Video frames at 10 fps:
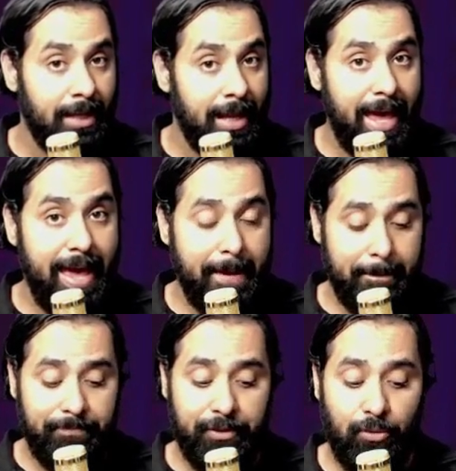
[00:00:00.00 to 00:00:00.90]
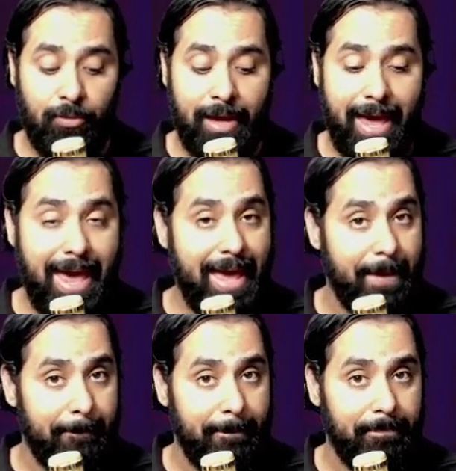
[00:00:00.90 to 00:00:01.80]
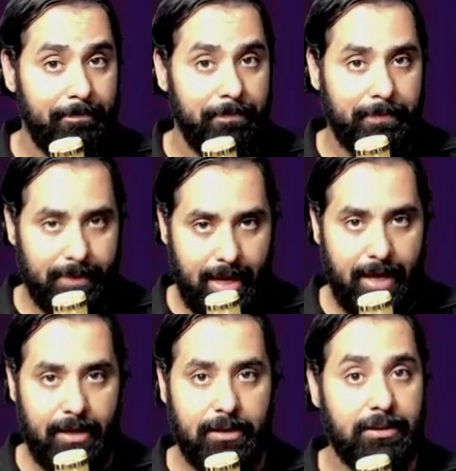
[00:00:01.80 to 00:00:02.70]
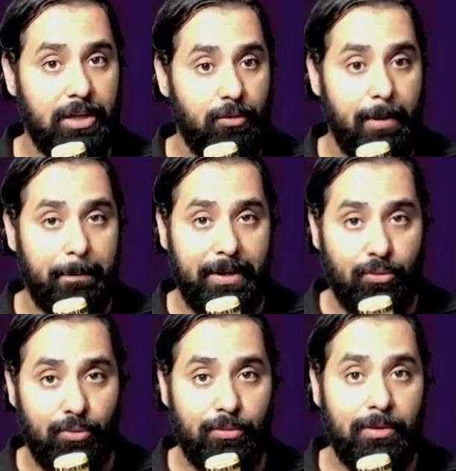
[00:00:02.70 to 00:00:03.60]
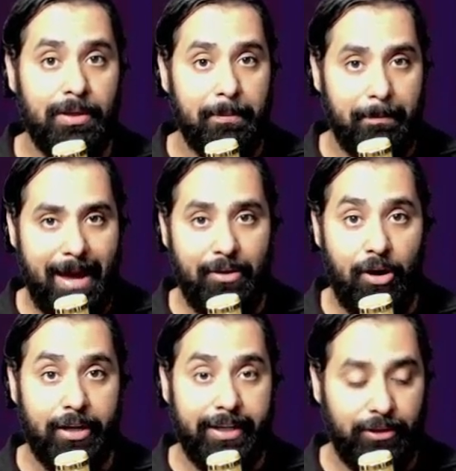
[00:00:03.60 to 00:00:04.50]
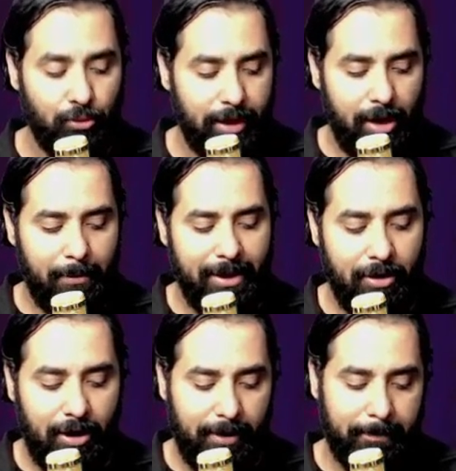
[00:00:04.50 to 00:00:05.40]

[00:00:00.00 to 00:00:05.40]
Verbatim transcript: É um Ré, tá? Então aplico um maior, quinto grau maior.